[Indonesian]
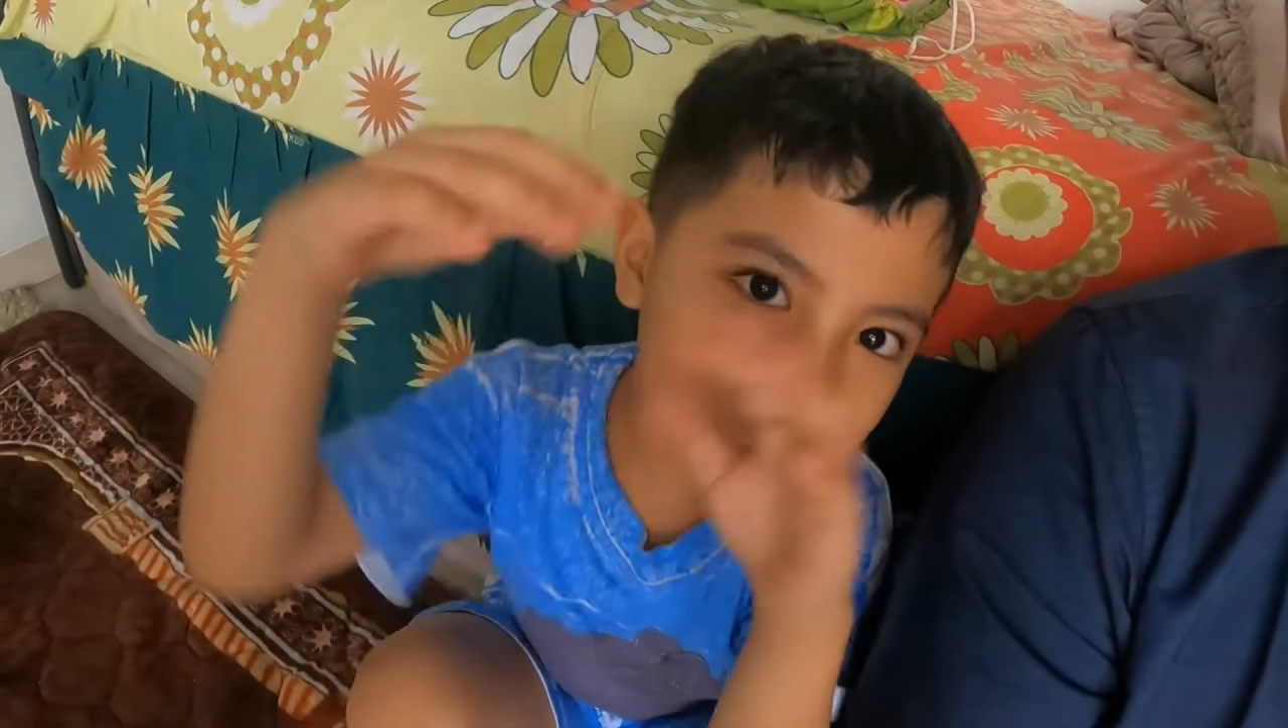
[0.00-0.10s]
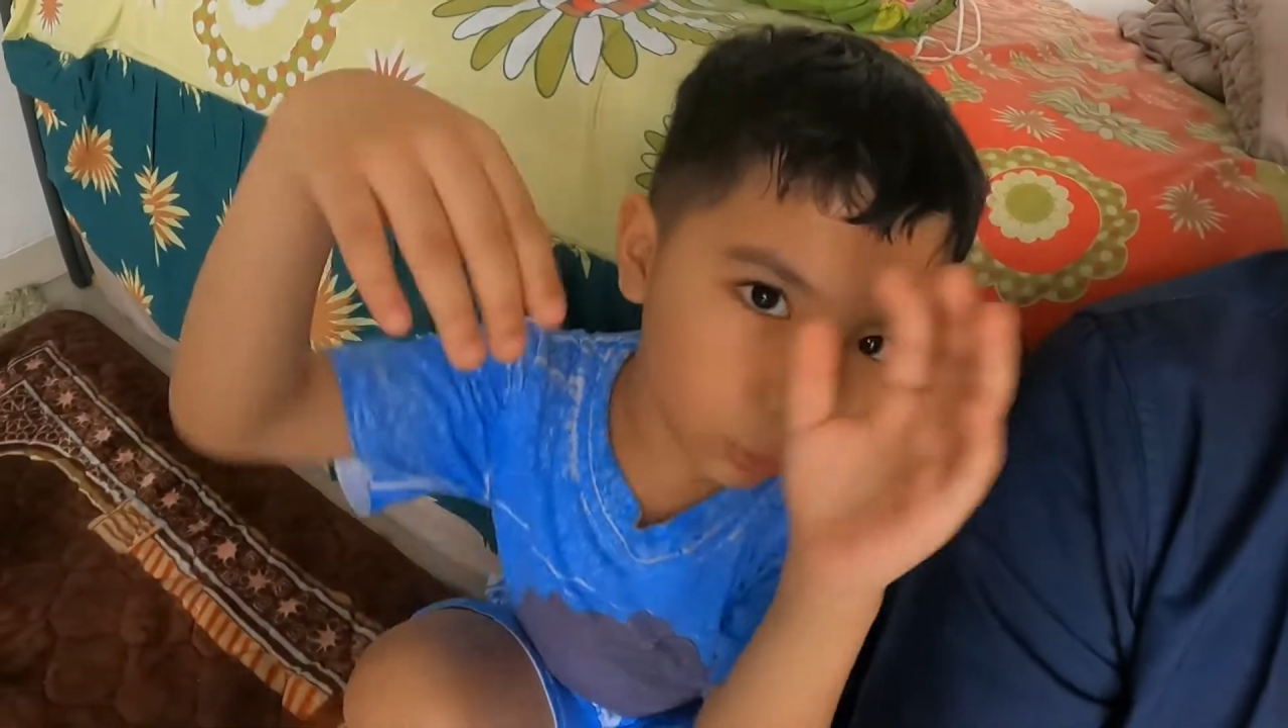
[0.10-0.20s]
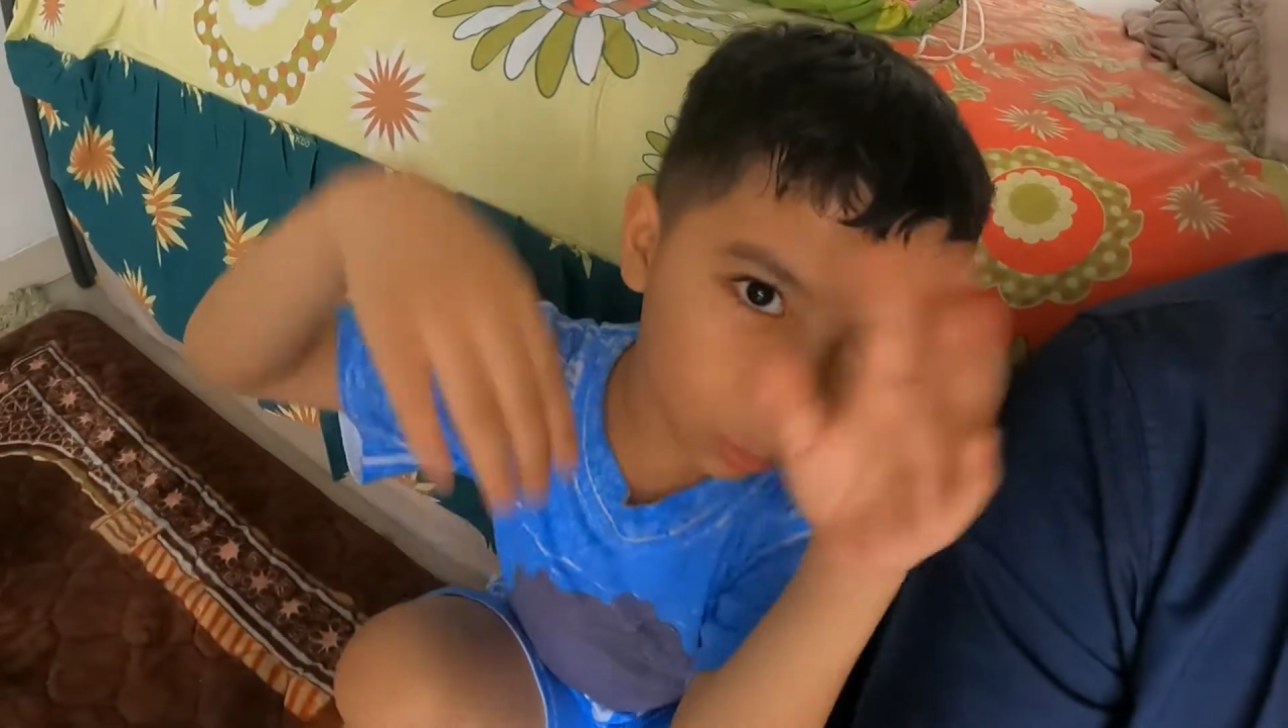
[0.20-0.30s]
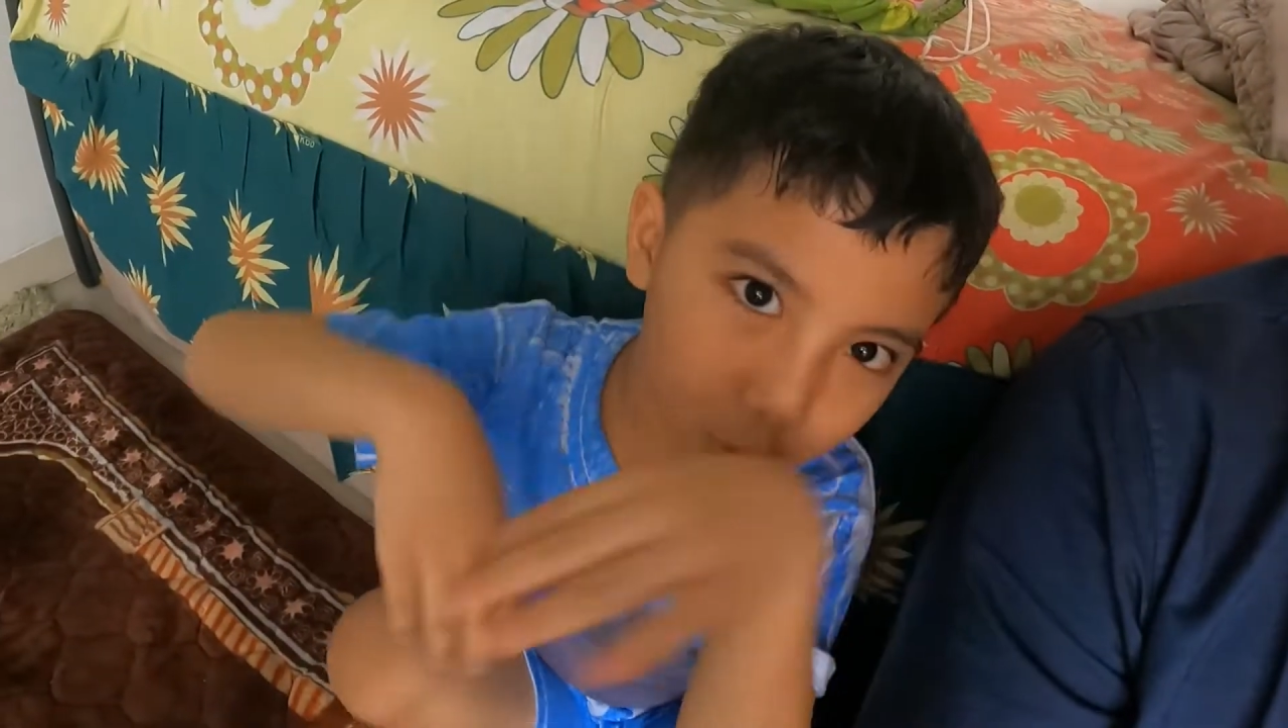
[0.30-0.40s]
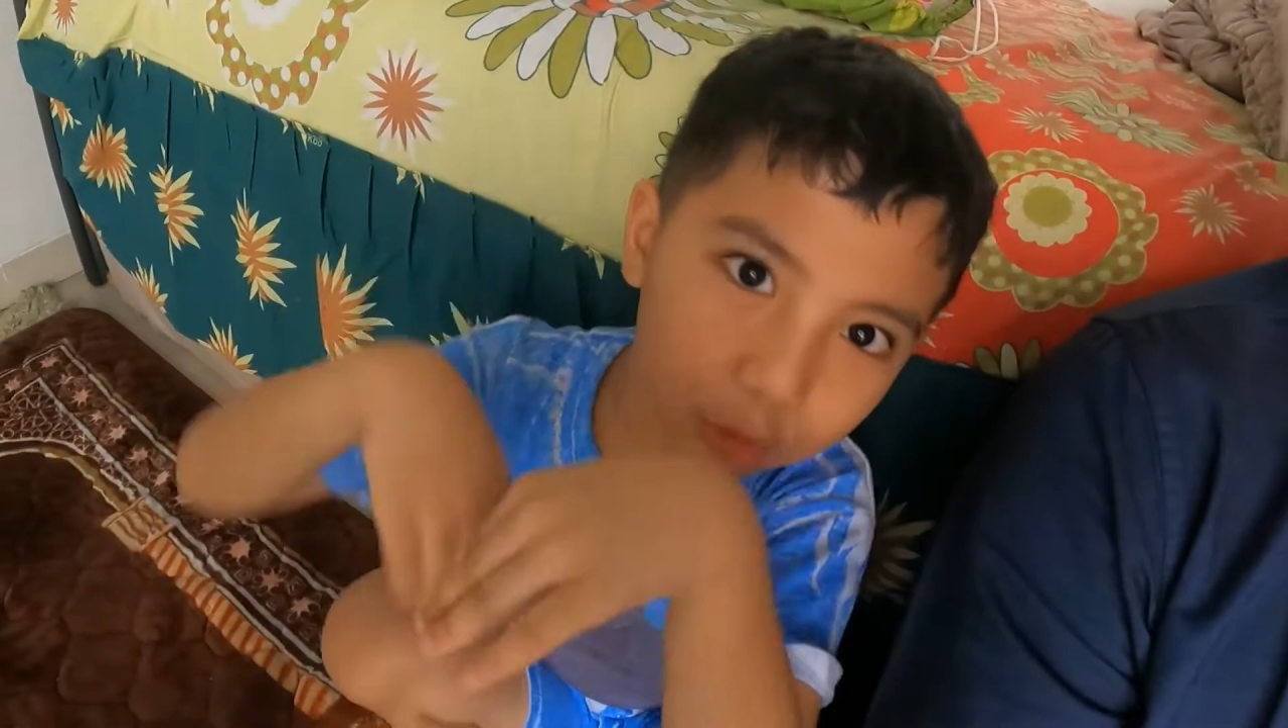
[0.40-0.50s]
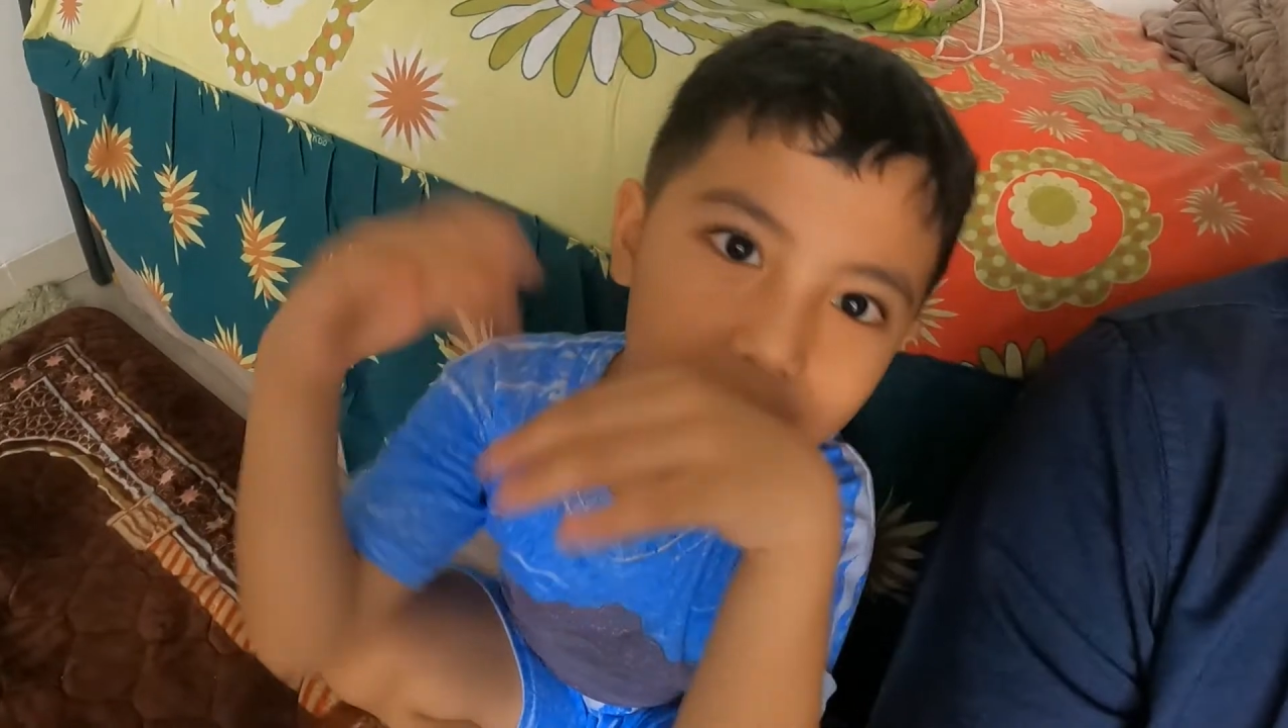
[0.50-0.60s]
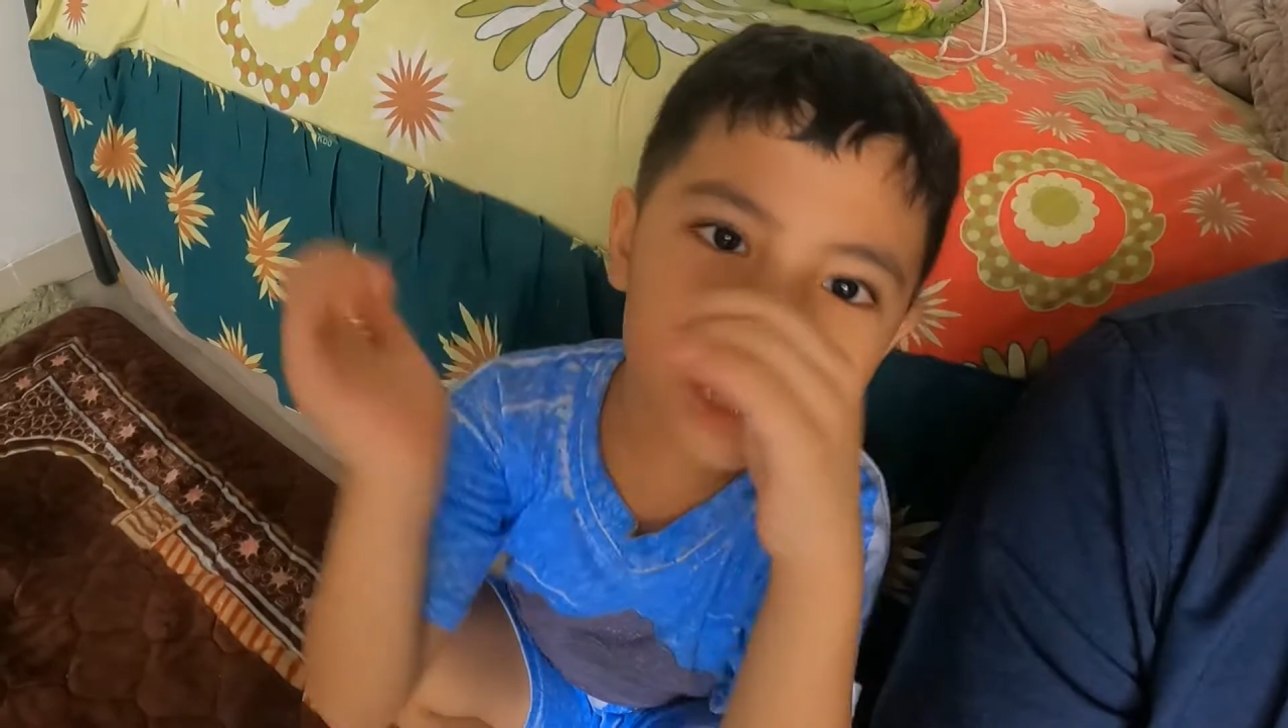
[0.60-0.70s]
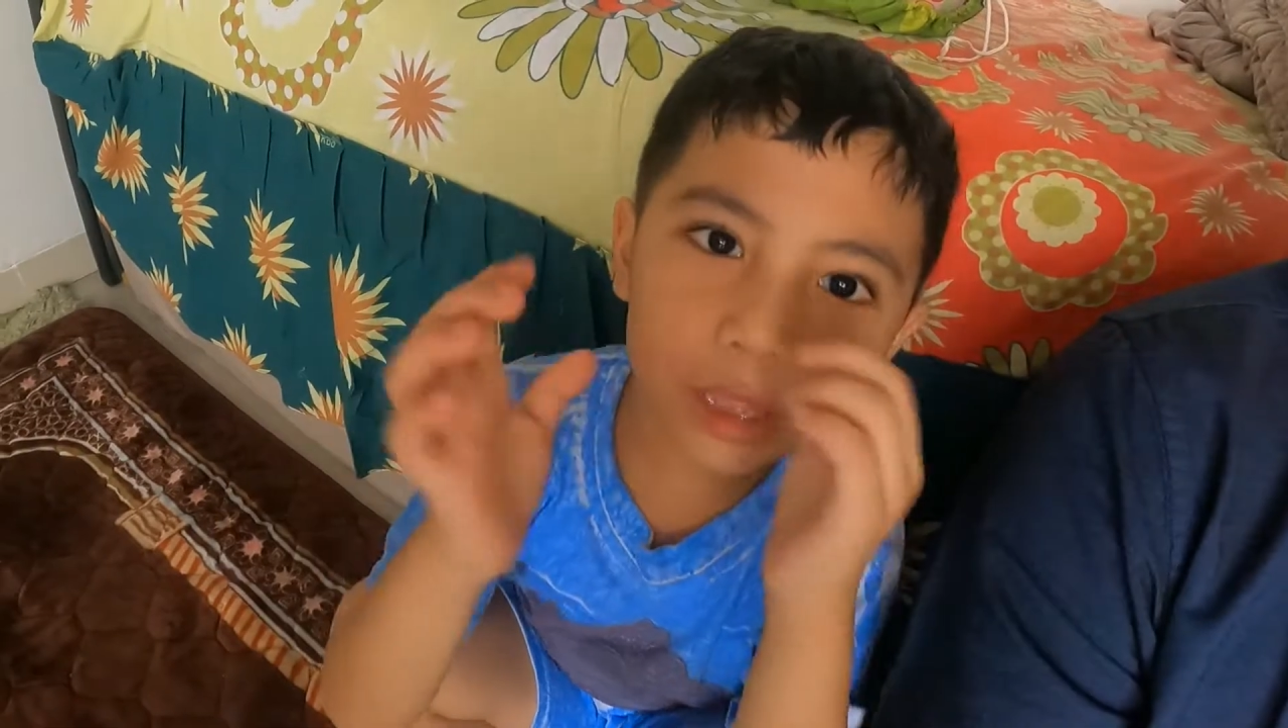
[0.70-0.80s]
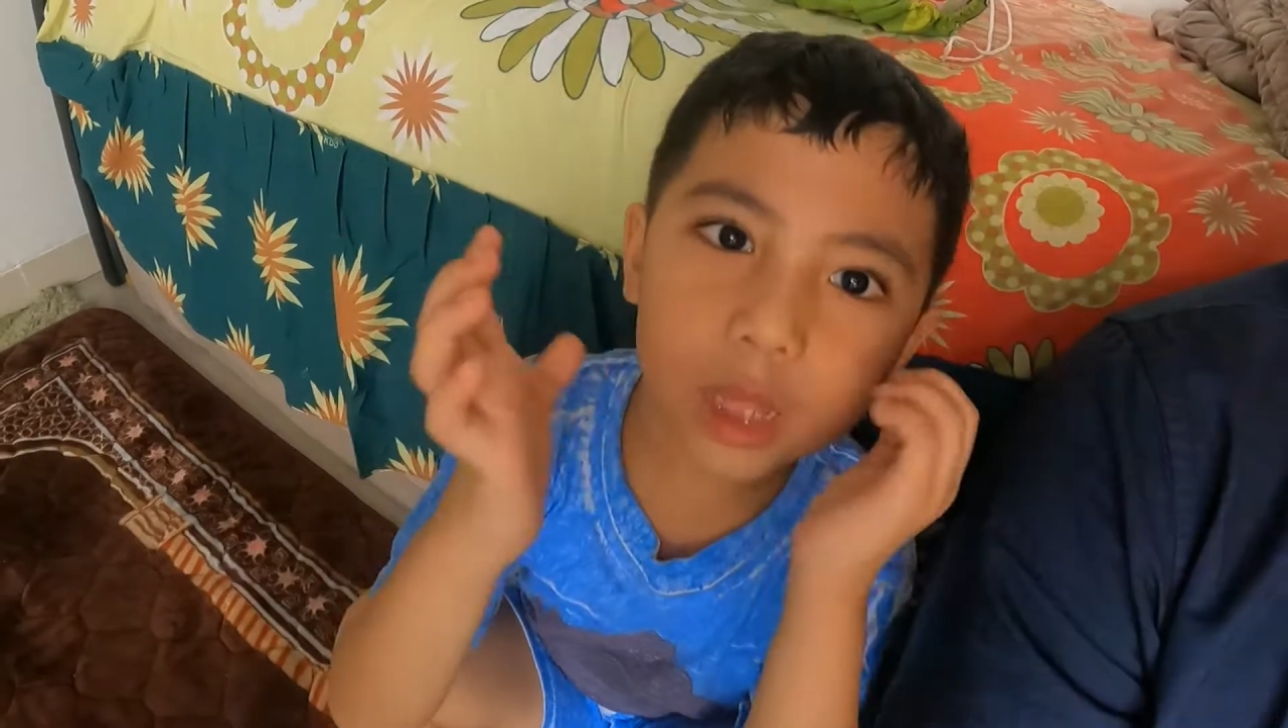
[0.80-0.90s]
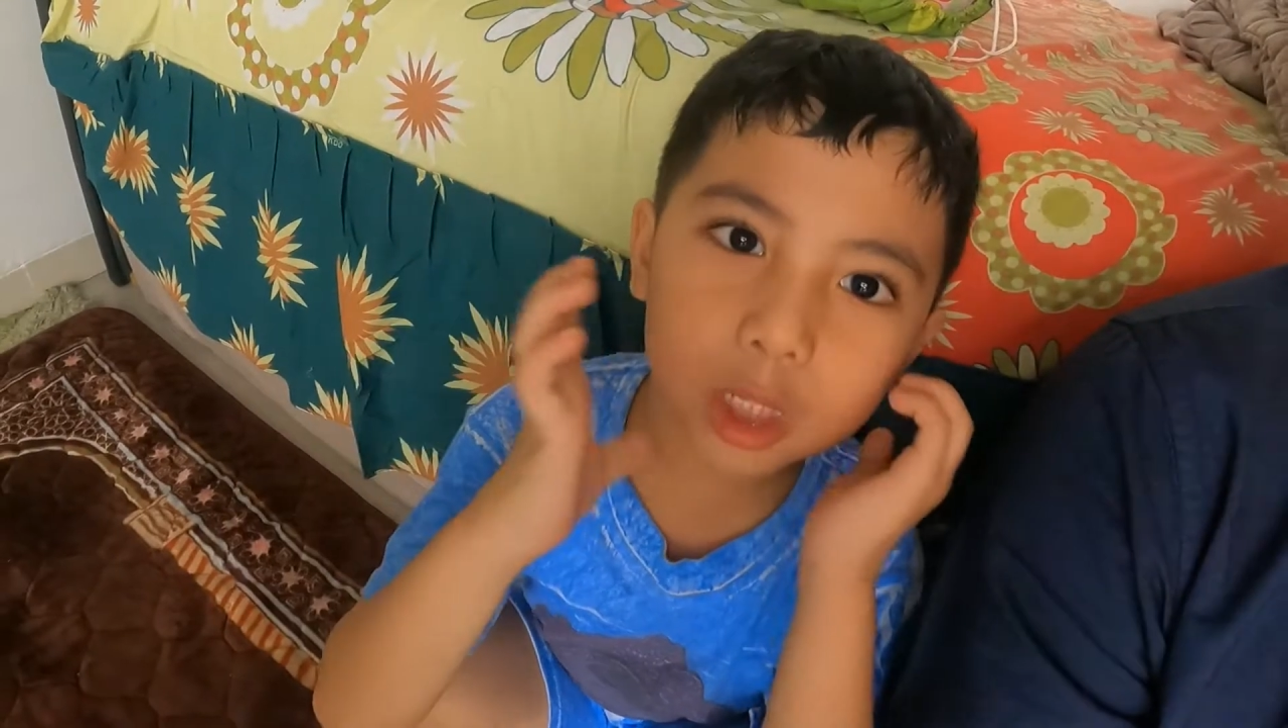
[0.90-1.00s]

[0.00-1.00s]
dituruni